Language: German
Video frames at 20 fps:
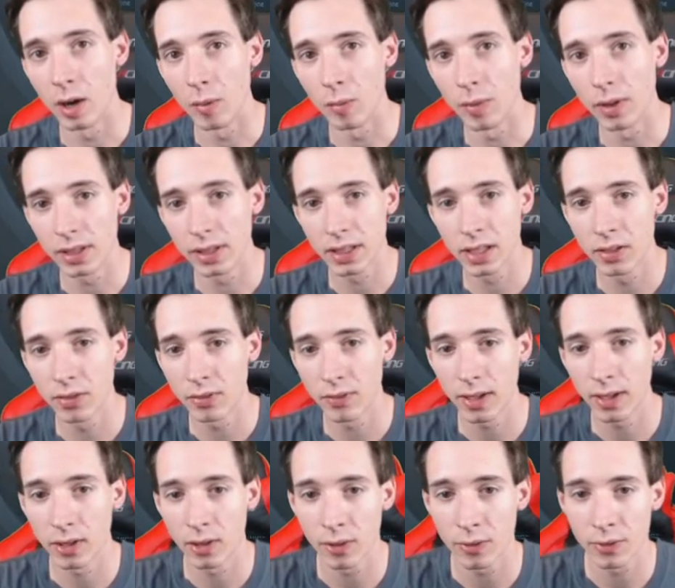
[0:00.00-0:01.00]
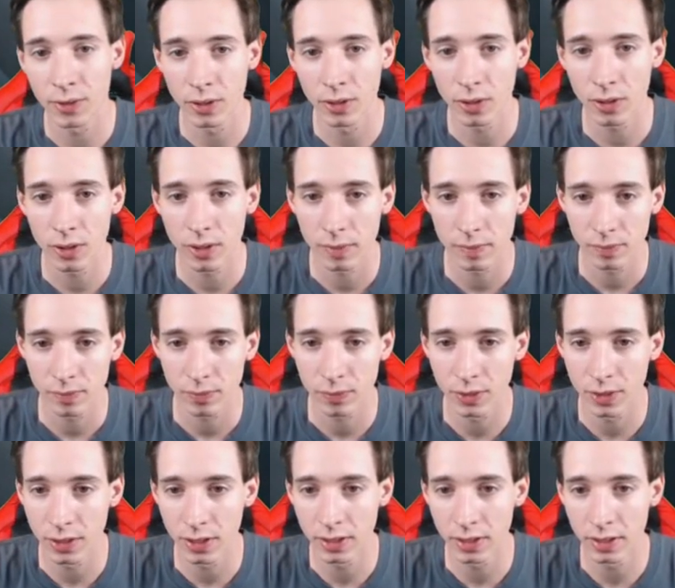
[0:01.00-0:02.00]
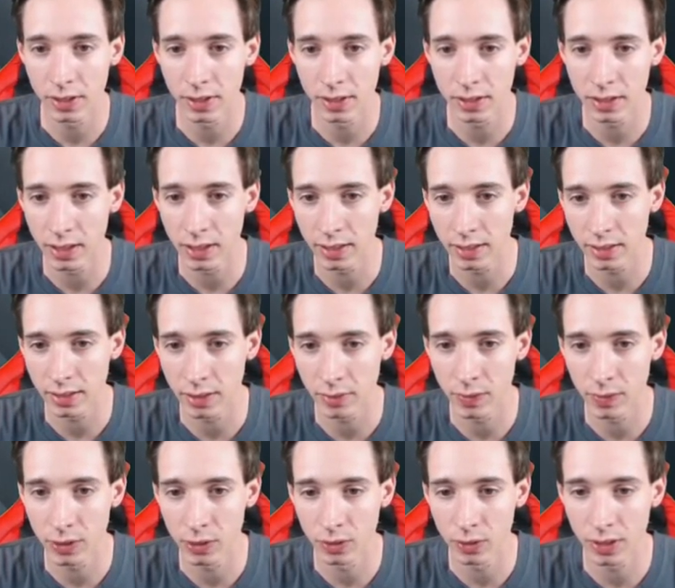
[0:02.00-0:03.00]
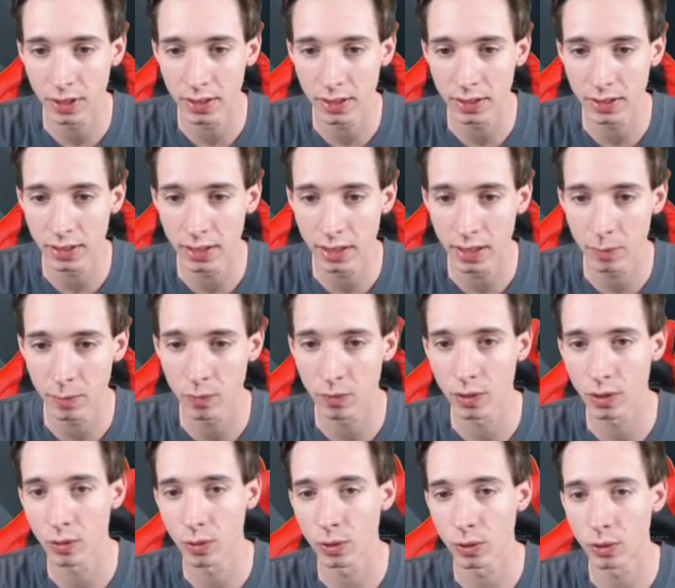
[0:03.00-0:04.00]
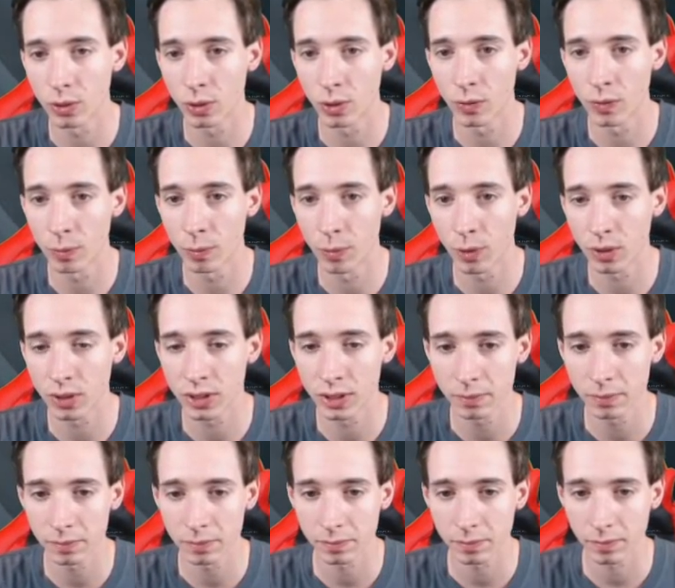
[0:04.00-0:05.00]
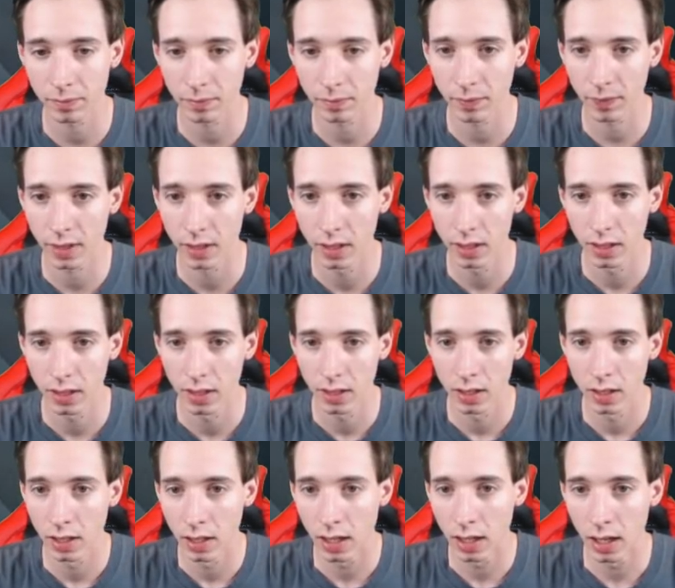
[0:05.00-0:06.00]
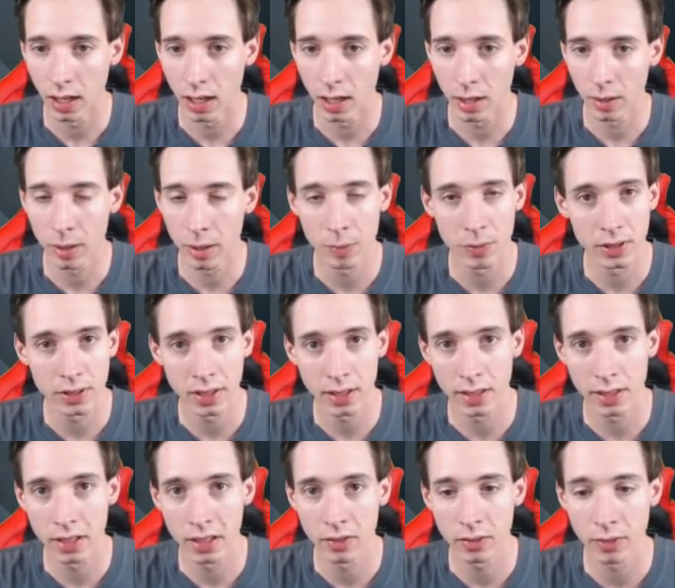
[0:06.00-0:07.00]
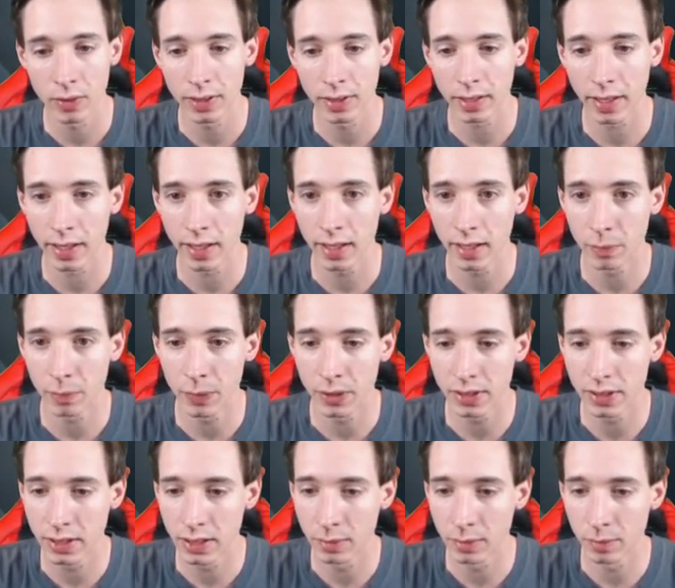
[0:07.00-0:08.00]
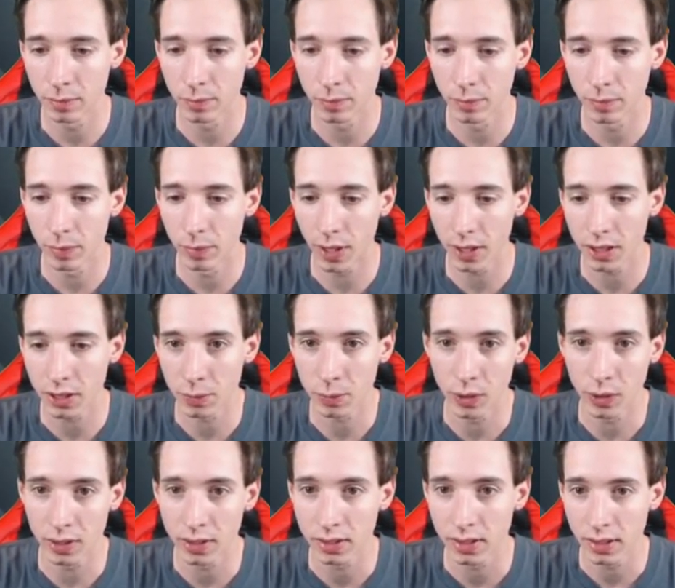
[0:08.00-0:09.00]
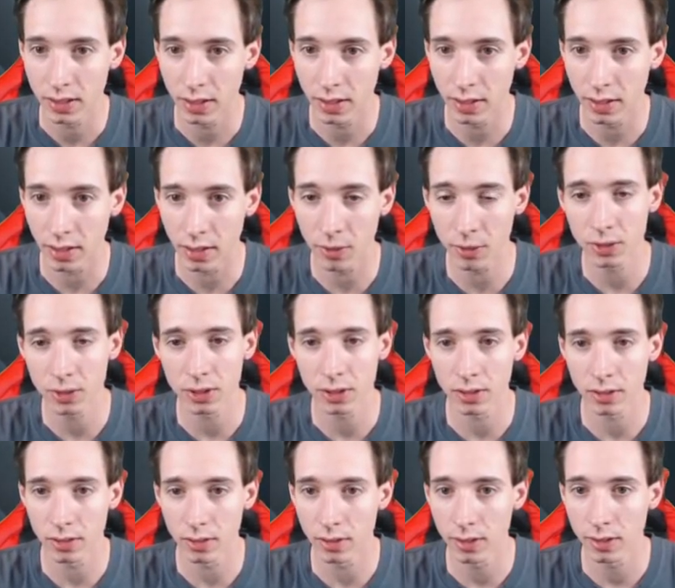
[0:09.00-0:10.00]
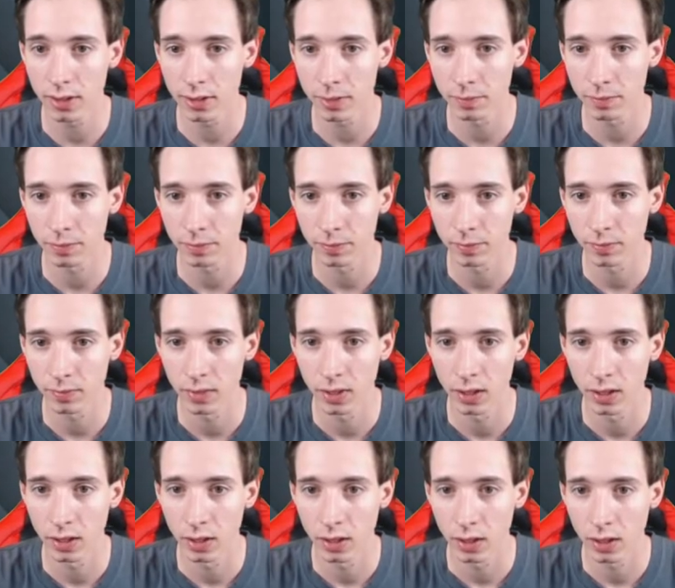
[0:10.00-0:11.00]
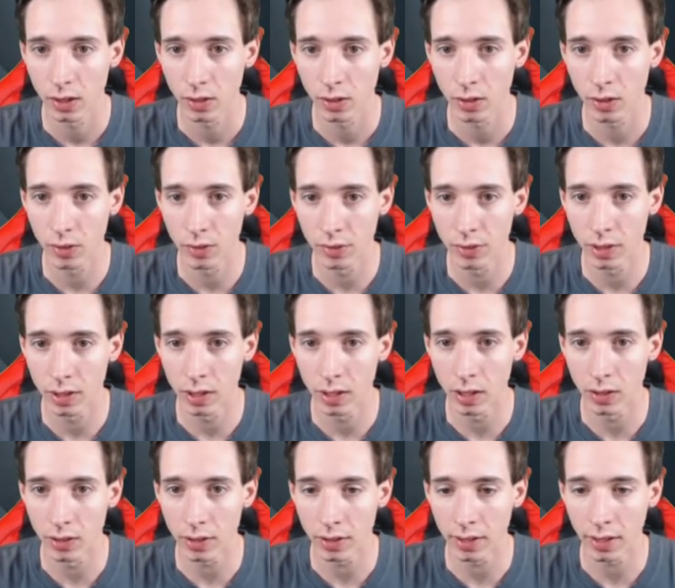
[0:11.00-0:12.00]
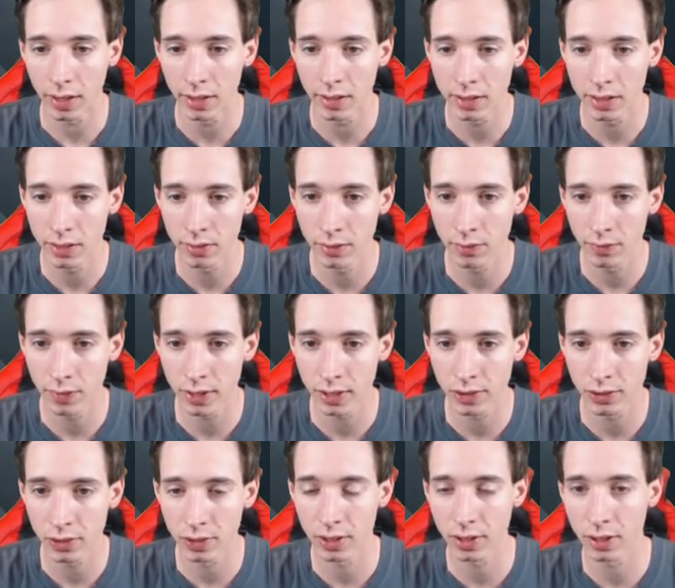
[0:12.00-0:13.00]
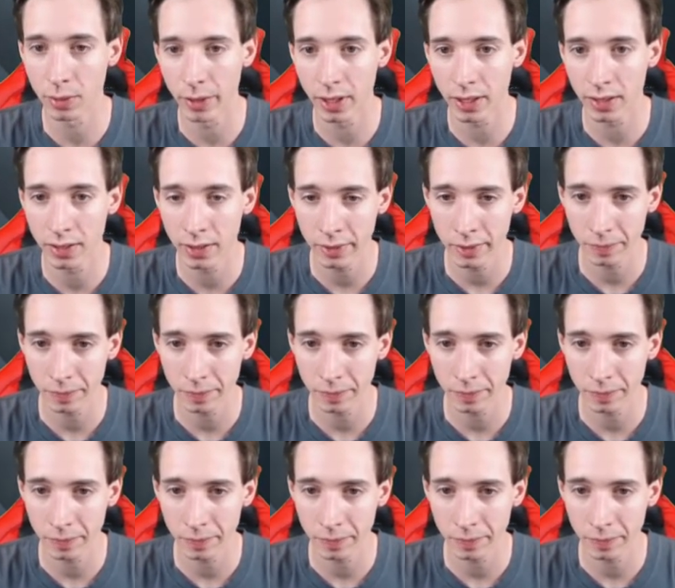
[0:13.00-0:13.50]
das Giveaway läuft ja noch, für die, die das letzte Video nicht gesehen haben, von der Road to Glove Unboxing. Ähm, gibt es ein Giveaway, 3 MP7 Platzboards gehen raus an euch. Könnt ihr euch reinziehen, wer es noch nicht gemacht hat.